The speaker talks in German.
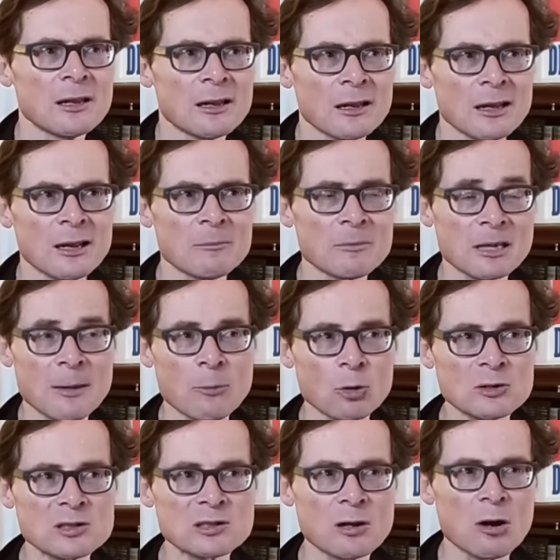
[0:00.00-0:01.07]
Ähm,
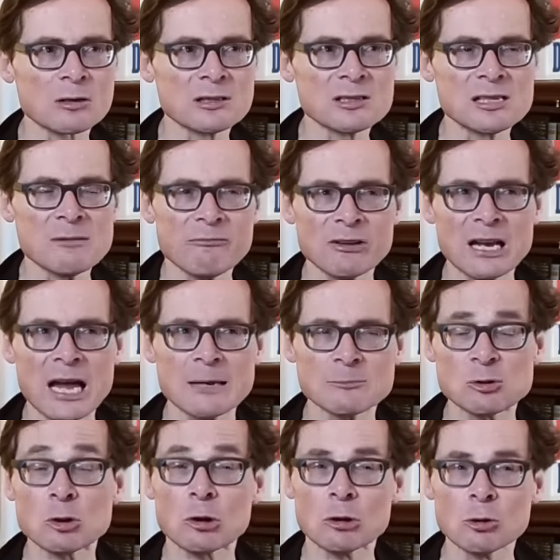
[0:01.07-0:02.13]
Geburtstag, die sind vielleicht
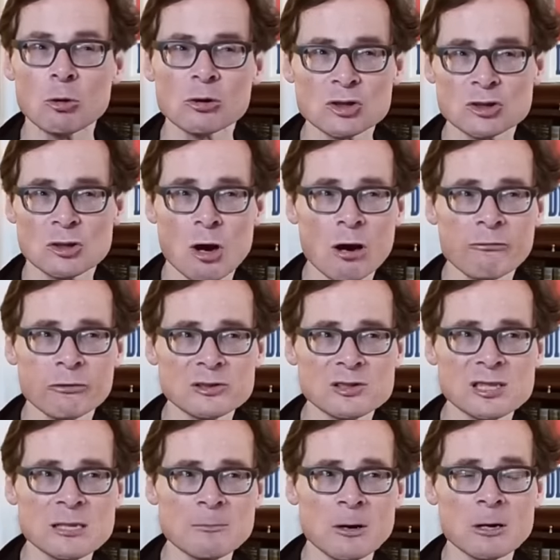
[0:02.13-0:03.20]
psychologisch
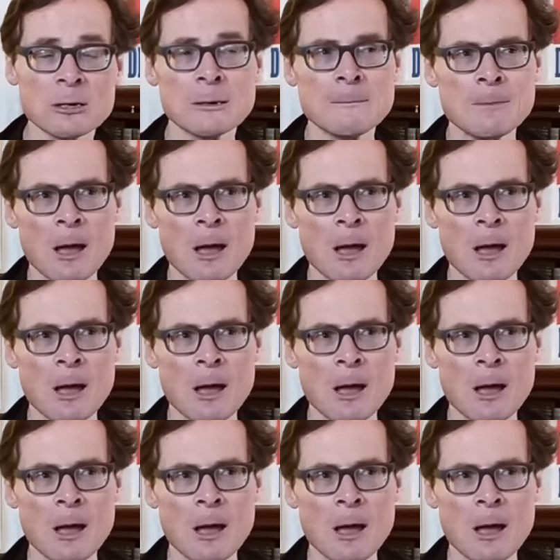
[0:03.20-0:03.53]
nachvollziehbar,